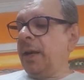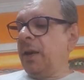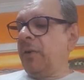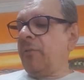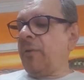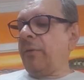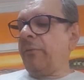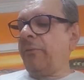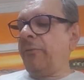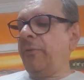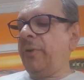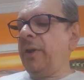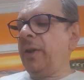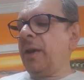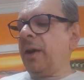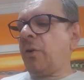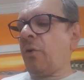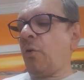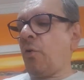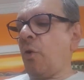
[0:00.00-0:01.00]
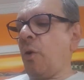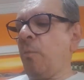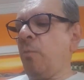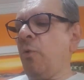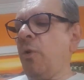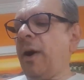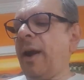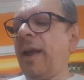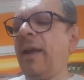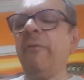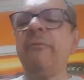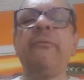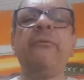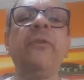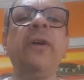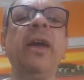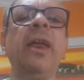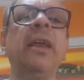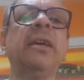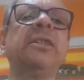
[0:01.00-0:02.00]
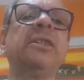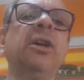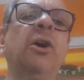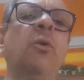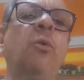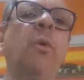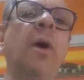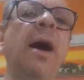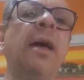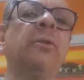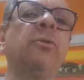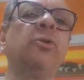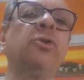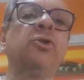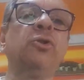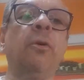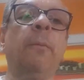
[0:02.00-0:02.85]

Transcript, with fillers: não havia como rever esse quadro de